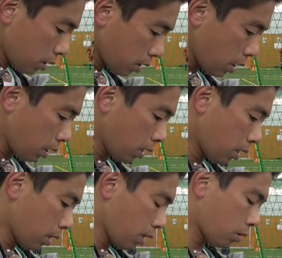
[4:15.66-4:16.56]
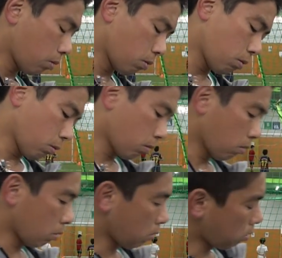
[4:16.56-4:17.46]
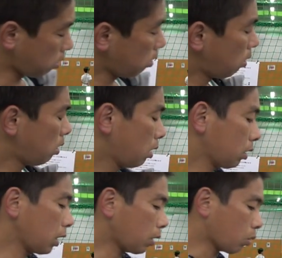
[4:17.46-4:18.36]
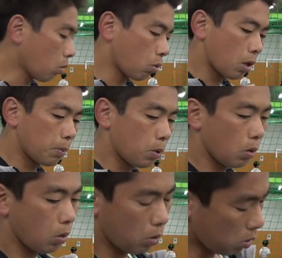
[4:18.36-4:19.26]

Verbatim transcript: でえっと結構これも